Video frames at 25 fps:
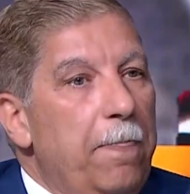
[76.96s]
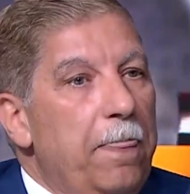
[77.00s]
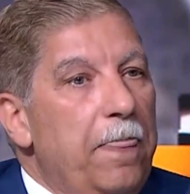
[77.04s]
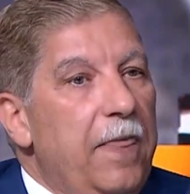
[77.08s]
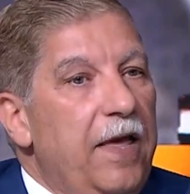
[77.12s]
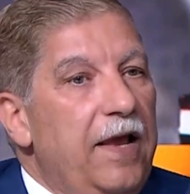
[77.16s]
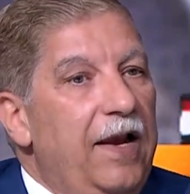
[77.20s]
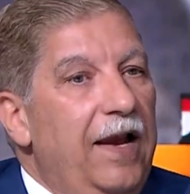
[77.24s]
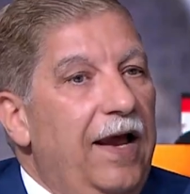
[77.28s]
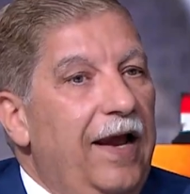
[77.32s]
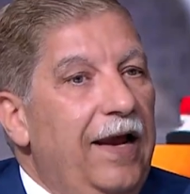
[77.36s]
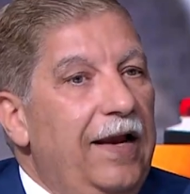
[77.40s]

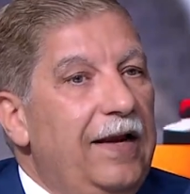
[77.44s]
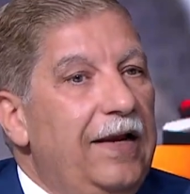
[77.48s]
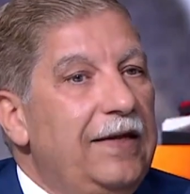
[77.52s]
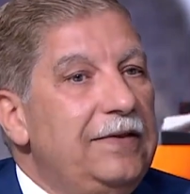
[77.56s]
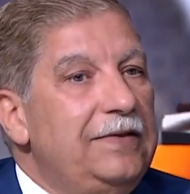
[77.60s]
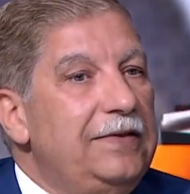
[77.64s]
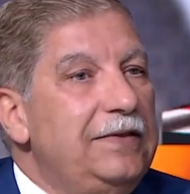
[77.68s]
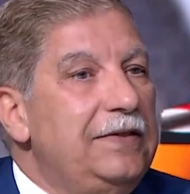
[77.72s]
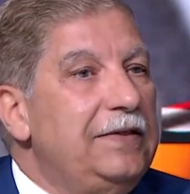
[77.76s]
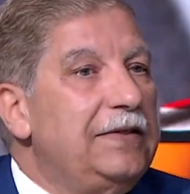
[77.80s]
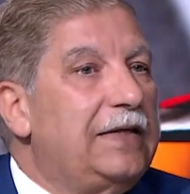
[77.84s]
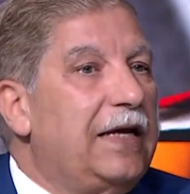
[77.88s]
الحاله
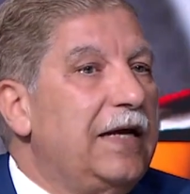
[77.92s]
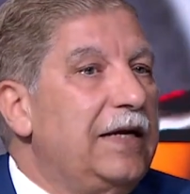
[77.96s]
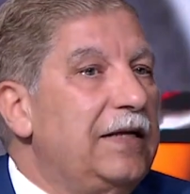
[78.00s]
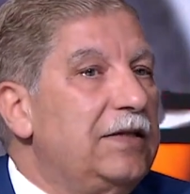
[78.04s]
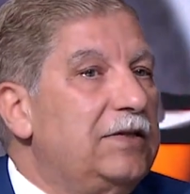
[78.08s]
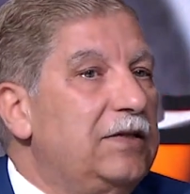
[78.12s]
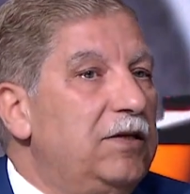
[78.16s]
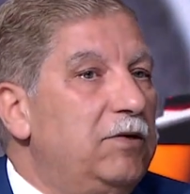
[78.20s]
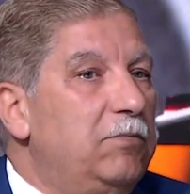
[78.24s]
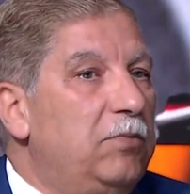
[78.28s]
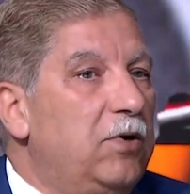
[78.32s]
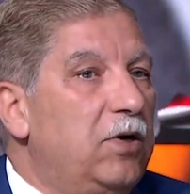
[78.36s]
دي
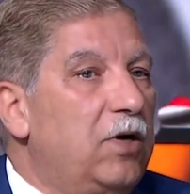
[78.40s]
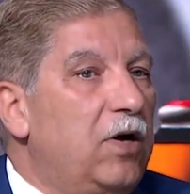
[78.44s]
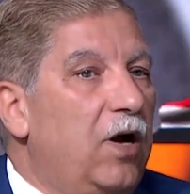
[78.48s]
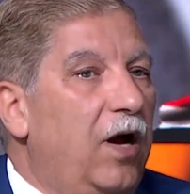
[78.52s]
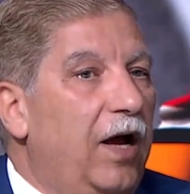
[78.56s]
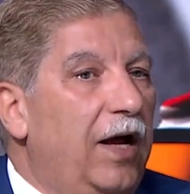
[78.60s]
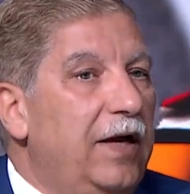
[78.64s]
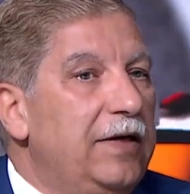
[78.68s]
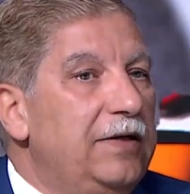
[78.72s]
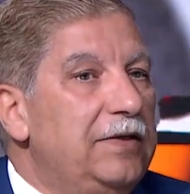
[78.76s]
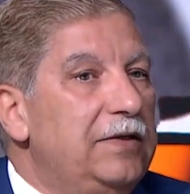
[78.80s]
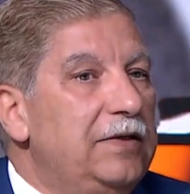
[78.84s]
كانت عباره
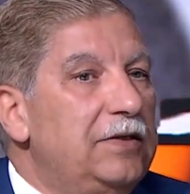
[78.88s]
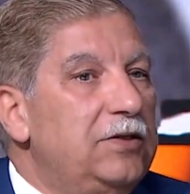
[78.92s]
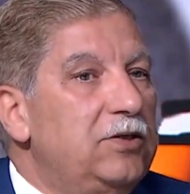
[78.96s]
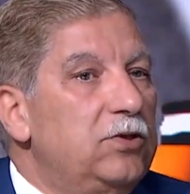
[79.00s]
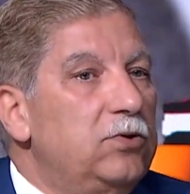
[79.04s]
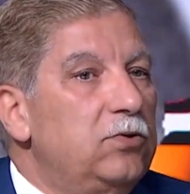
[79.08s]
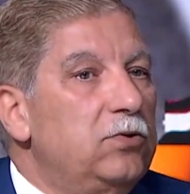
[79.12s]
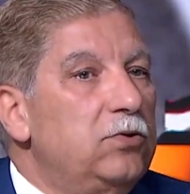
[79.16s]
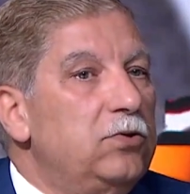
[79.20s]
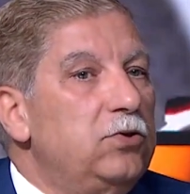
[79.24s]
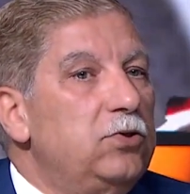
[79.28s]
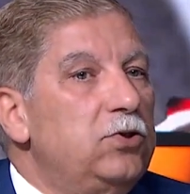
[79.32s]
عن
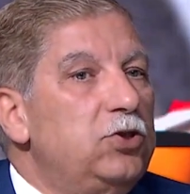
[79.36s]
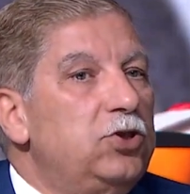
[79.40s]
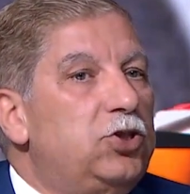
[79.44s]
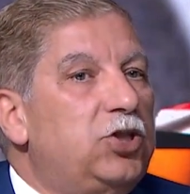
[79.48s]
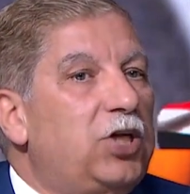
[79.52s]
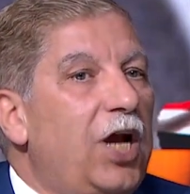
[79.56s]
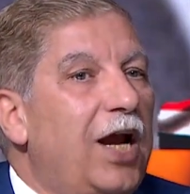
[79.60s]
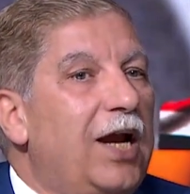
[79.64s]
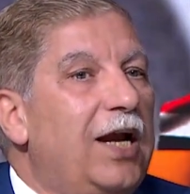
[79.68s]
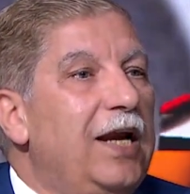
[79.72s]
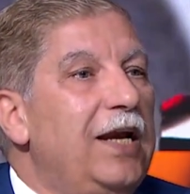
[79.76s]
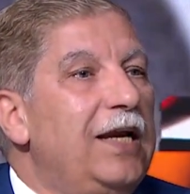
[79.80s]

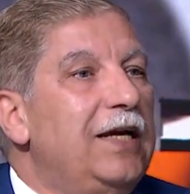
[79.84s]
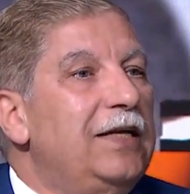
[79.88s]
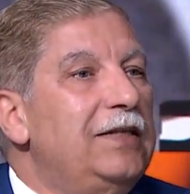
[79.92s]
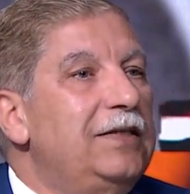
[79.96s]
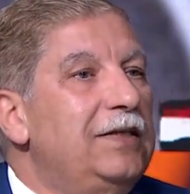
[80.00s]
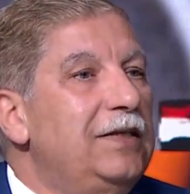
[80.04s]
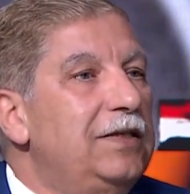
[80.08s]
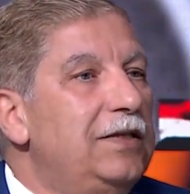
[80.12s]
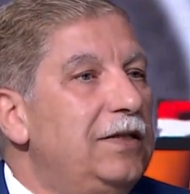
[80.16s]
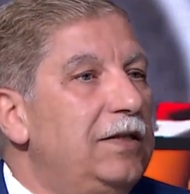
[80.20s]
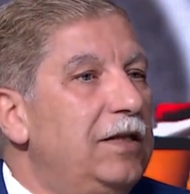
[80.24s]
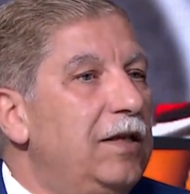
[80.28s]
شكل
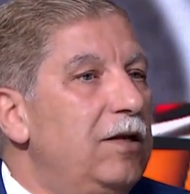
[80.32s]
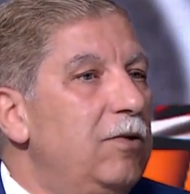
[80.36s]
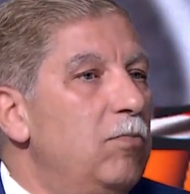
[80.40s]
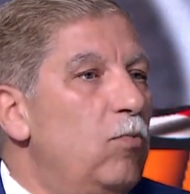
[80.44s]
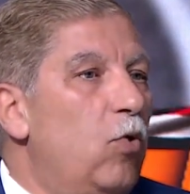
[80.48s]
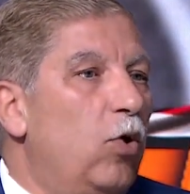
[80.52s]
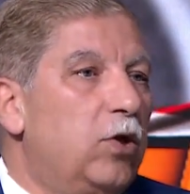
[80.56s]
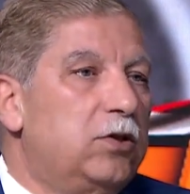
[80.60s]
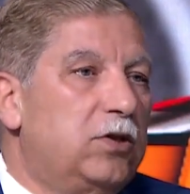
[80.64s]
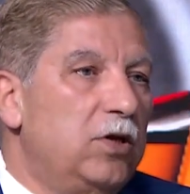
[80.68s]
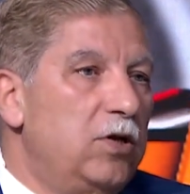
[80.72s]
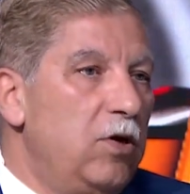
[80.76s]
جديد
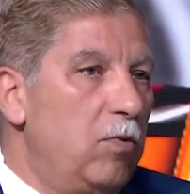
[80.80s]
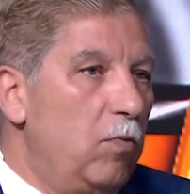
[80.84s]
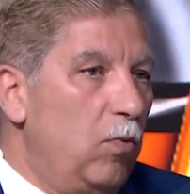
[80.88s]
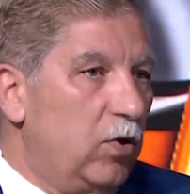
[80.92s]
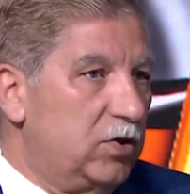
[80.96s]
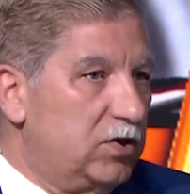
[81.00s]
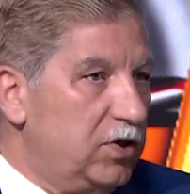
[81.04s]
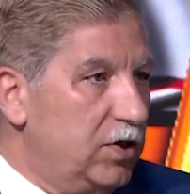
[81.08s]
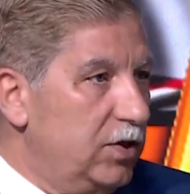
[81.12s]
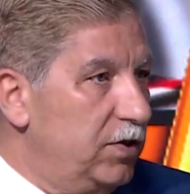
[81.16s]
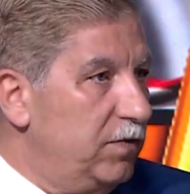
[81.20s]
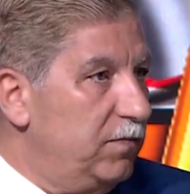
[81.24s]
للمواطن
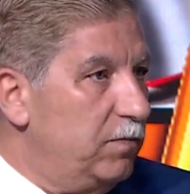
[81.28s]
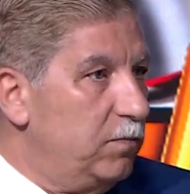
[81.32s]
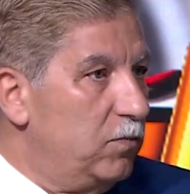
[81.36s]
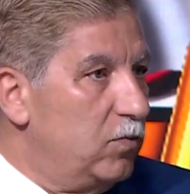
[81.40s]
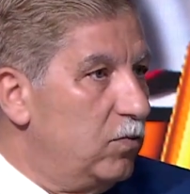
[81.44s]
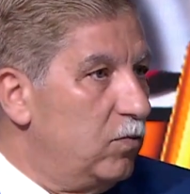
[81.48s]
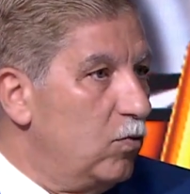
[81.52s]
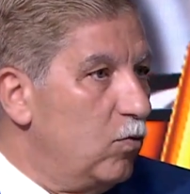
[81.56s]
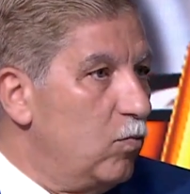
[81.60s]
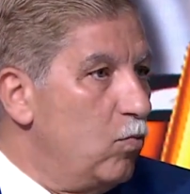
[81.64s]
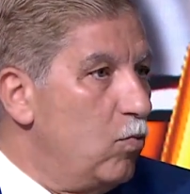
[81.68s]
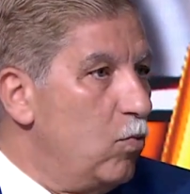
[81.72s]
المصري
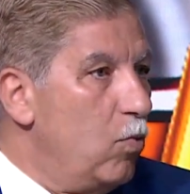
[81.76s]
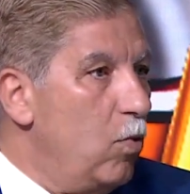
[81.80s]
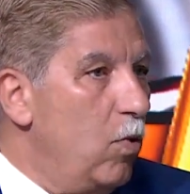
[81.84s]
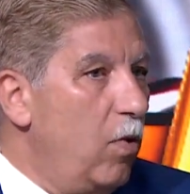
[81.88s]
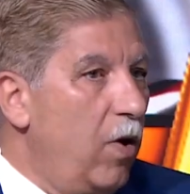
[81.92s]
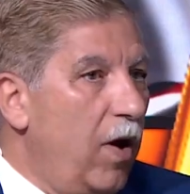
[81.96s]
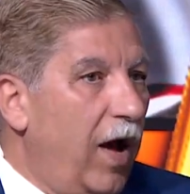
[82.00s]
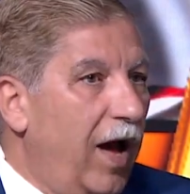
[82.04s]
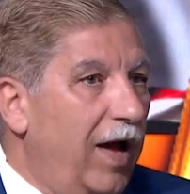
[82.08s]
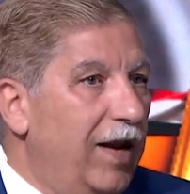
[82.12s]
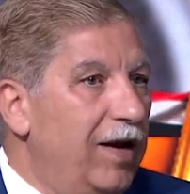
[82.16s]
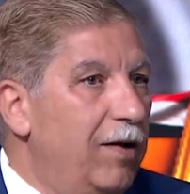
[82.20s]

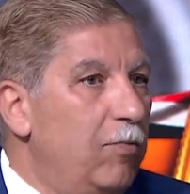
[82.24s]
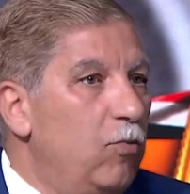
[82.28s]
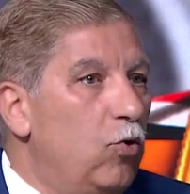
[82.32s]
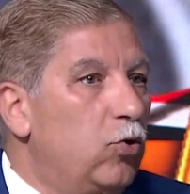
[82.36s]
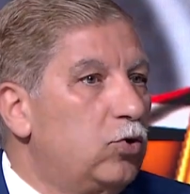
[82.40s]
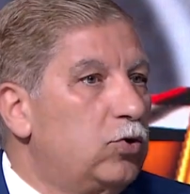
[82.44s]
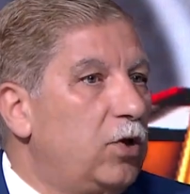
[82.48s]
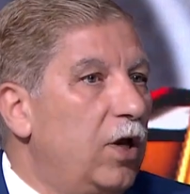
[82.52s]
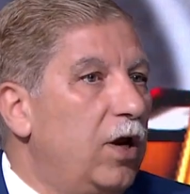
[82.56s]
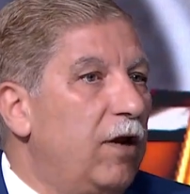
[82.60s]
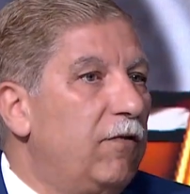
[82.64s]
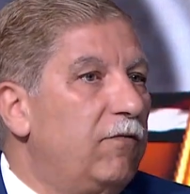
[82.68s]
على
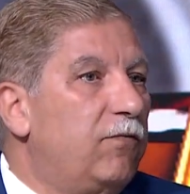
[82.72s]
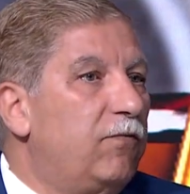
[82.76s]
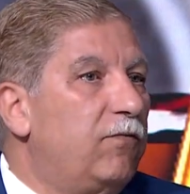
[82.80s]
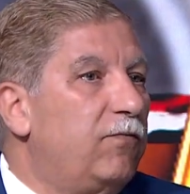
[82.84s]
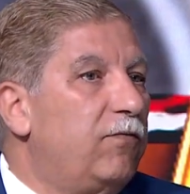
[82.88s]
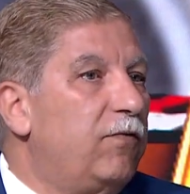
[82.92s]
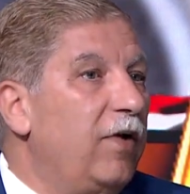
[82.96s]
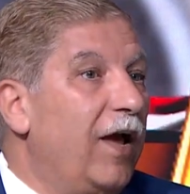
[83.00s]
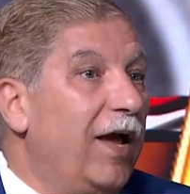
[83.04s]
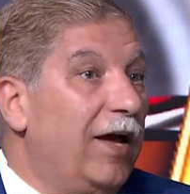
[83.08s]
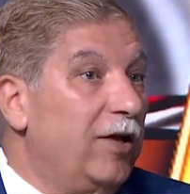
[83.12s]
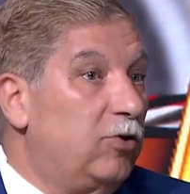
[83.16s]
مختلف
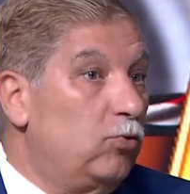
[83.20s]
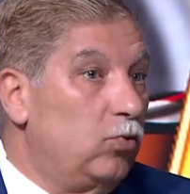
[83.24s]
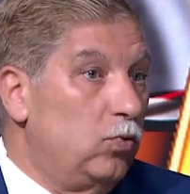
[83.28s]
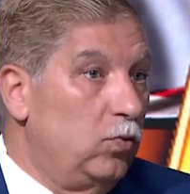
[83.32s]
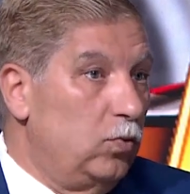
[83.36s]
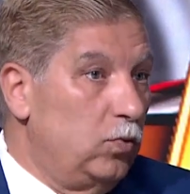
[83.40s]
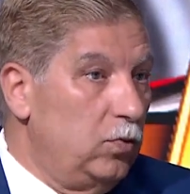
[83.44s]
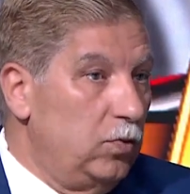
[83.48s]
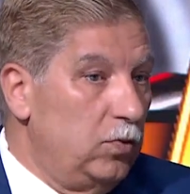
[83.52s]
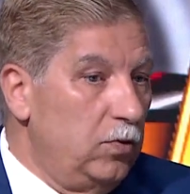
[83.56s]
فئاته